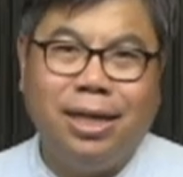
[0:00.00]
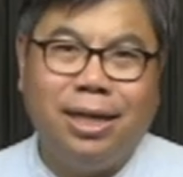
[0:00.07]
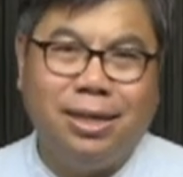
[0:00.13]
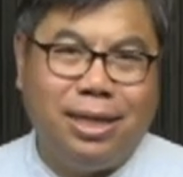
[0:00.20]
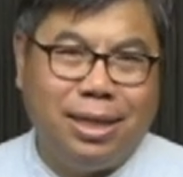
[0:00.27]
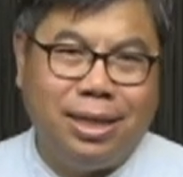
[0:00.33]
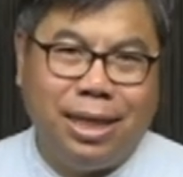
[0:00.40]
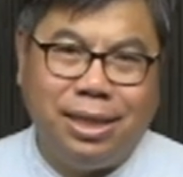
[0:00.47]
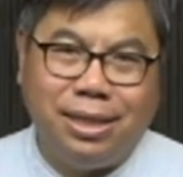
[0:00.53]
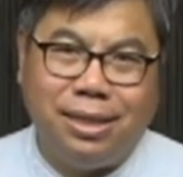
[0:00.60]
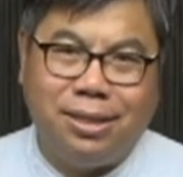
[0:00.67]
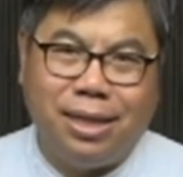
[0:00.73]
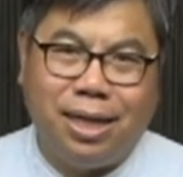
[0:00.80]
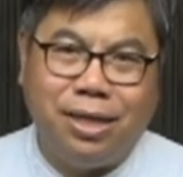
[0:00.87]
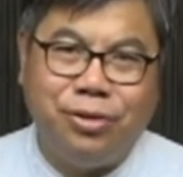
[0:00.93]
人的一
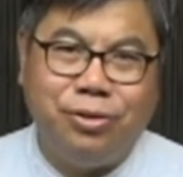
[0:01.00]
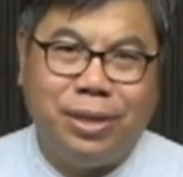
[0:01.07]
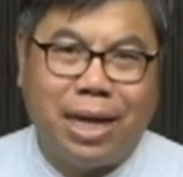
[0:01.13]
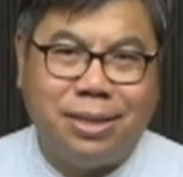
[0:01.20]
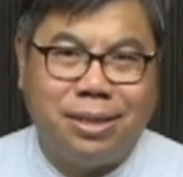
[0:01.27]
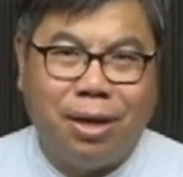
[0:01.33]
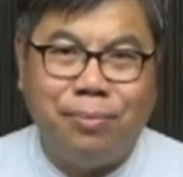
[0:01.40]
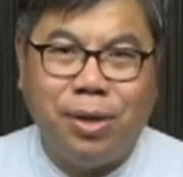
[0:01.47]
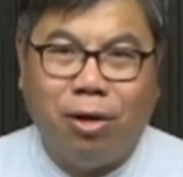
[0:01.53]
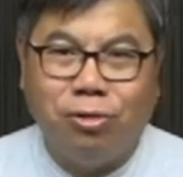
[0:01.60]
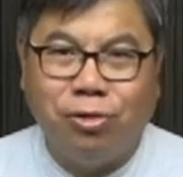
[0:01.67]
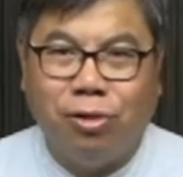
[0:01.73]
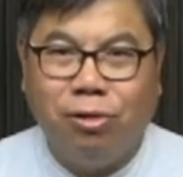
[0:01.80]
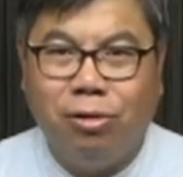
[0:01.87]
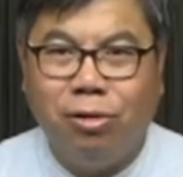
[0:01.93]
生就在三秒
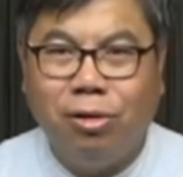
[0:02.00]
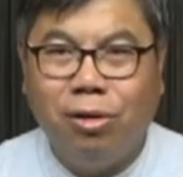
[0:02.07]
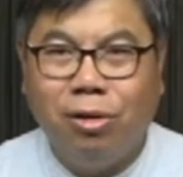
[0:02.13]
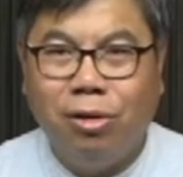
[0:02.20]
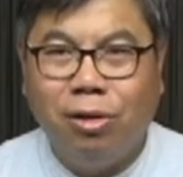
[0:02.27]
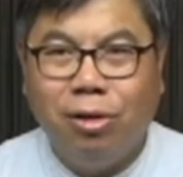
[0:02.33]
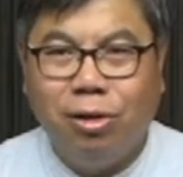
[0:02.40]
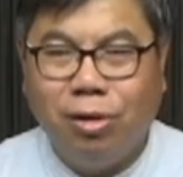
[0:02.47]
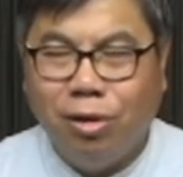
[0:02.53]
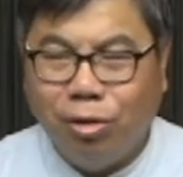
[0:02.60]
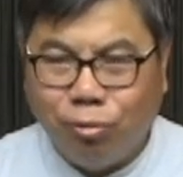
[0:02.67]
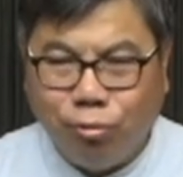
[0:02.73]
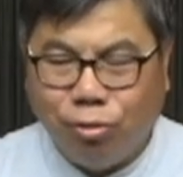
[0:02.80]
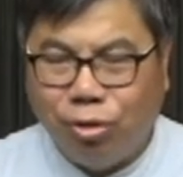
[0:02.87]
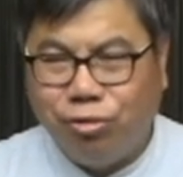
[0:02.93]
钟
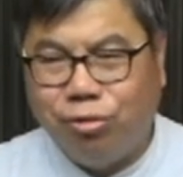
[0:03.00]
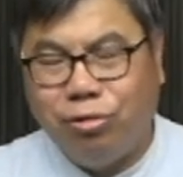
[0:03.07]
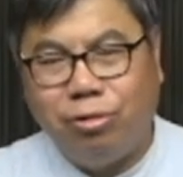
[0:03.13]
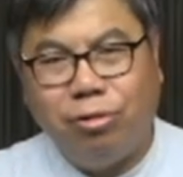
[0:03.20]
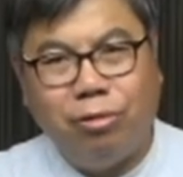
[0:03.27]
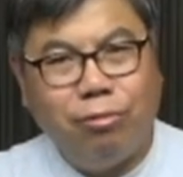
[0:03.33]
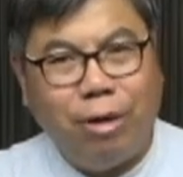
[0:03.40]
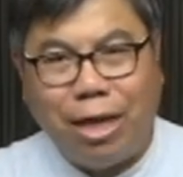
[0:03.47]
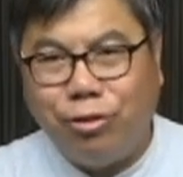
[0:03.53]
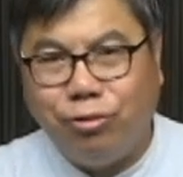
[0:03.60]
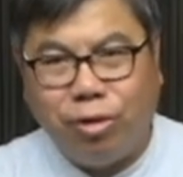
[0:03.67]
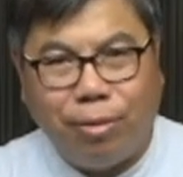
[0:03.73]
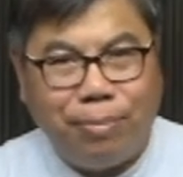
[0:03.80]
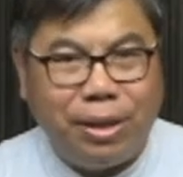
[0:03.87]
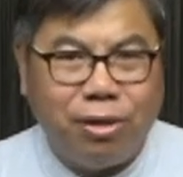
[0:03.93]
过去，完
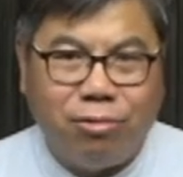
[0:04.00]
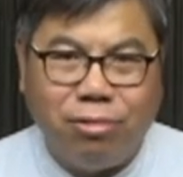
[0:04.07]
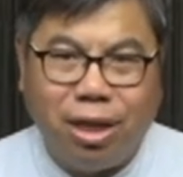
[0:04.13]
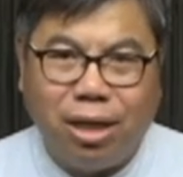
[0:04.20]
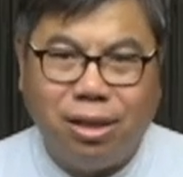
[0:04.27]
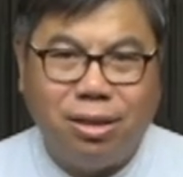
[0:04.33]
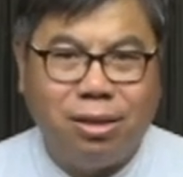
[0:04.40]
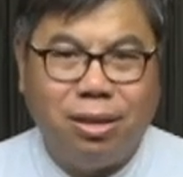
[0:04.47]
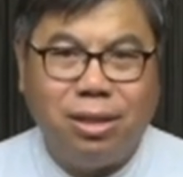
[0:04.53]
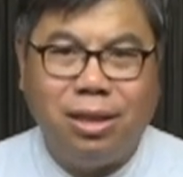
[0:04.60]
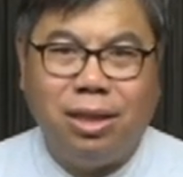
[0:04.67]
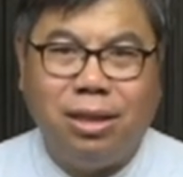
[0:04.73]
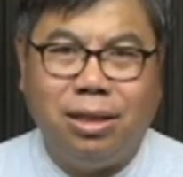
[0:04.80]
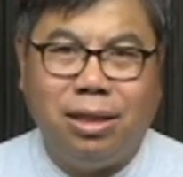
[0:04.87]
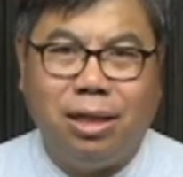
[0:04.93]
全没有任何意
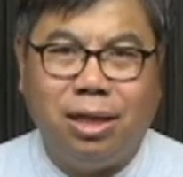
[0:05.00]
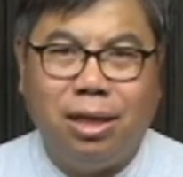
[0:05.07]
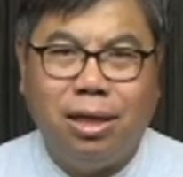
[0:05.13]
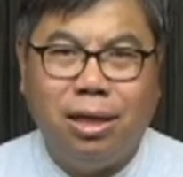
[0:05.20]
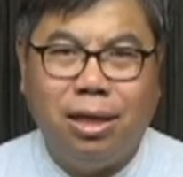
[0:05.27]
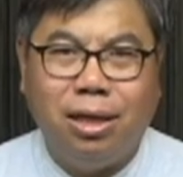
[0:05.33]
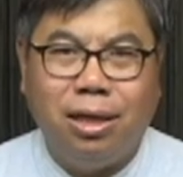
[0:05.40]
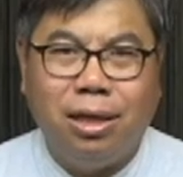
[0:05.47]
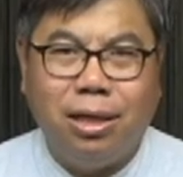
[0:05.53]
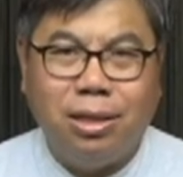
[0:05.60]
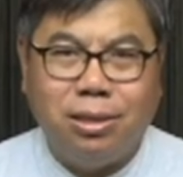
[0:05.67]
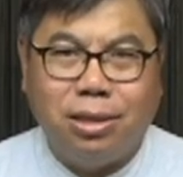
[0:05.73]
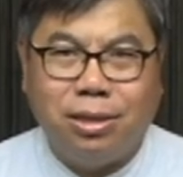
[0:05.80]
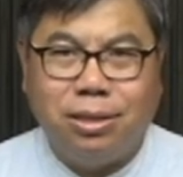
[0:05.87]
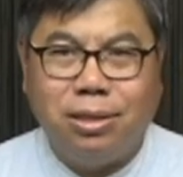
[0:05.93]
义。
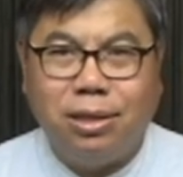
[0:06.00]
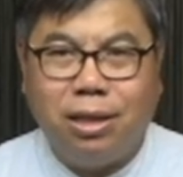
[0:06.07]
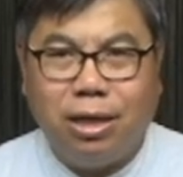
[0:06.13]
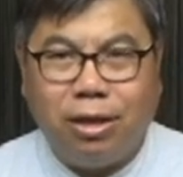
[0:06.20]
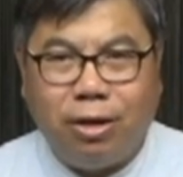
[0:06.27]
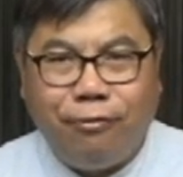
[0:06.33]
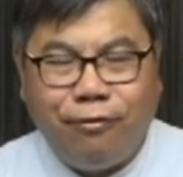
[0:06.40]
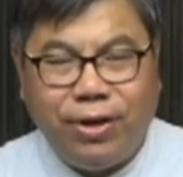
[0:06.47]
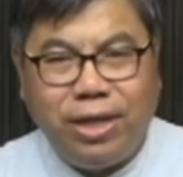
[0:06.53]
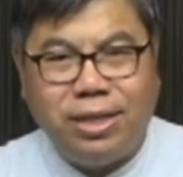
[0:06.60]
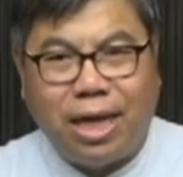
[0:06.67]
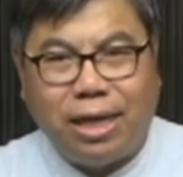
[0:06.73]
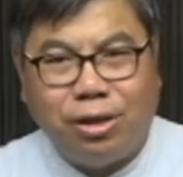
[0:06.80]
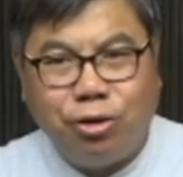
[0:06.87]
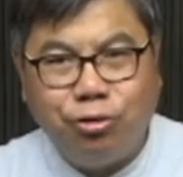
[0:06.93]
只是非
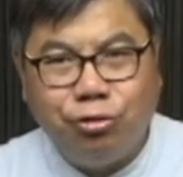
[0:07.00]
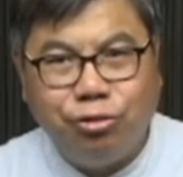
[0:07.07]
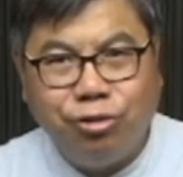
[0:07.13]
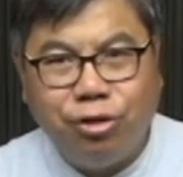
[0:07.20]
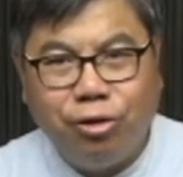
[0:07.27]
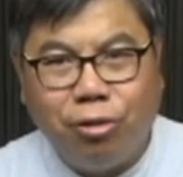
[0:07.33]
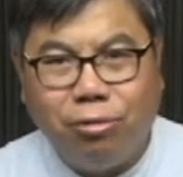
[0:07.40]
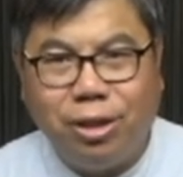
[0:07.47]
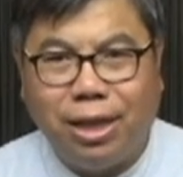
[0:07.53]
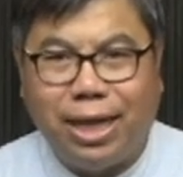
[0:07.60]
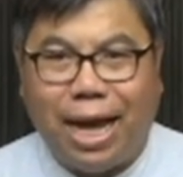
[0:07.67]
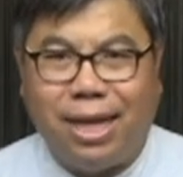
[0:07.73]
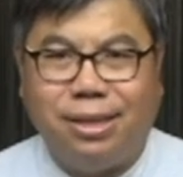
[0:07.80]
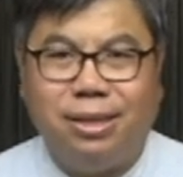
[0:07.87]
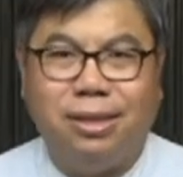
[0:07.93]
常的虚空的
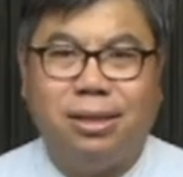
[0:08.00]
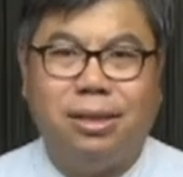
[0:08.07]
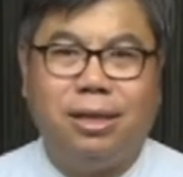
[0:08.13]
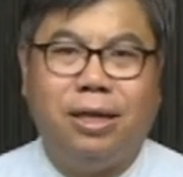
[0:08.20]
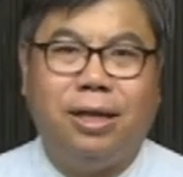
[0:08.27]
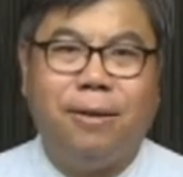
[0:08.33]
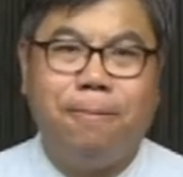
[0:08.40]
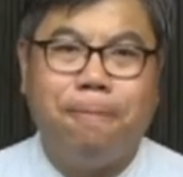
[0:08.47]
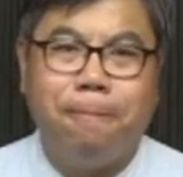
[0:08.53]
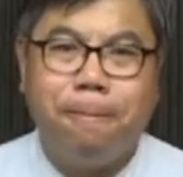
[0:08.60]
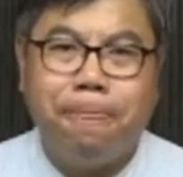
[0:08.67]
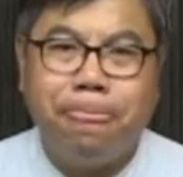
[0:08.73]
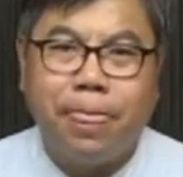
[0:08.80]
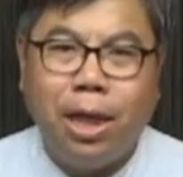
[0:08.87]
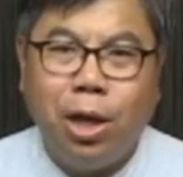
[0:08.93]
叹息。
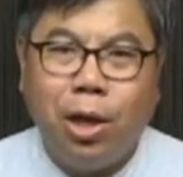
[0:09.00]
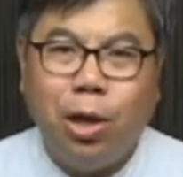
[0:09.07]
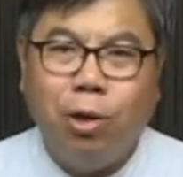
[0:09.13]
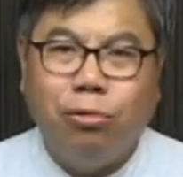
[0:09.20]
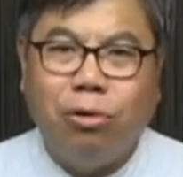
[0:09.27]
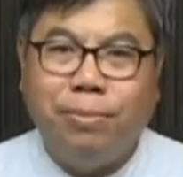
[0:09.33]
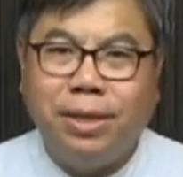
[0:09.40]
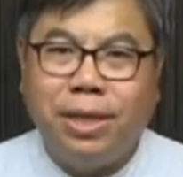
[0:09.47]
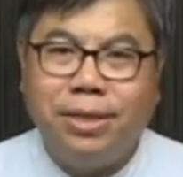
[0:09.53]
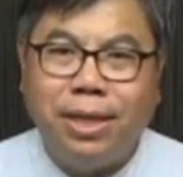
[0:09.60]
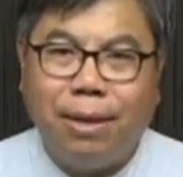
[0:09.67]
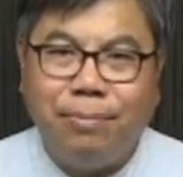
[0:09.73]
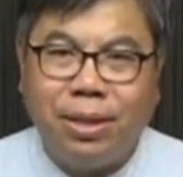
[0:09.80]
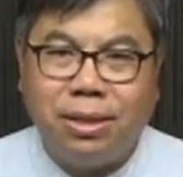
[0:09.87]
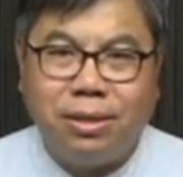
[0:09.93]
我们的
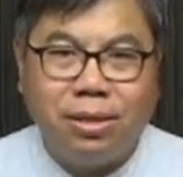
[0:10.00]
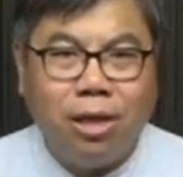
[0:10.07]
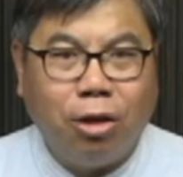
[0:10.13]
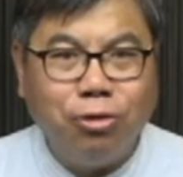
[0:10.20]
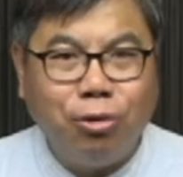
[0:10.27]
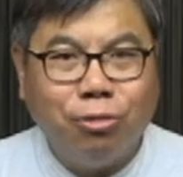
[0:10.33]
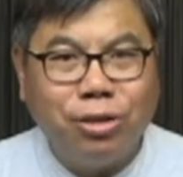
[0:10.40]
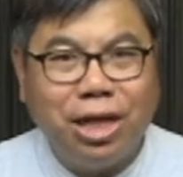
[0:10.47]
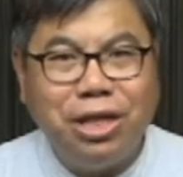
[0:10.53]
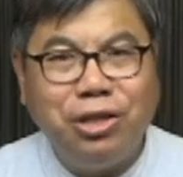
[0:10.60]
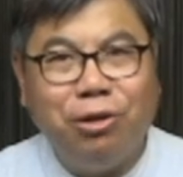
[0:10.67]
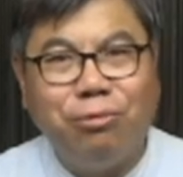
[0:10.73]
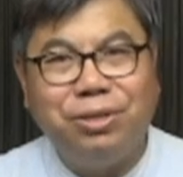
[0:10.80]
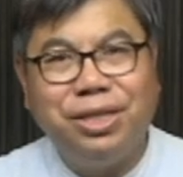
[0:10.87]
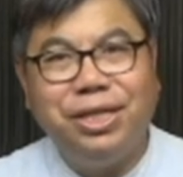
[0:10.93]
生命是要有根
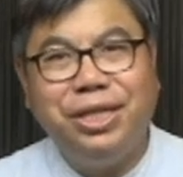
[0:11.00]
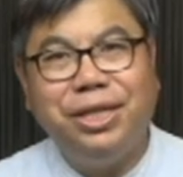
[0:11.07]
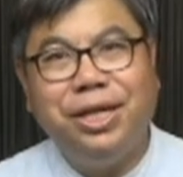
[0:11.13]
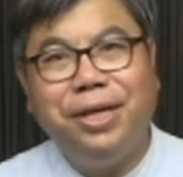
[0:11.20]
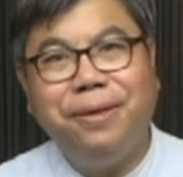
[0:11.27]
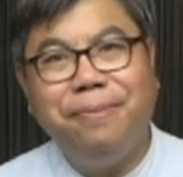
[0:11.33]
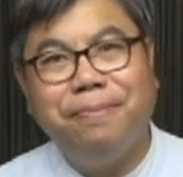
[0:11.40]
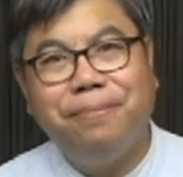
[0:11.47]
有基呢，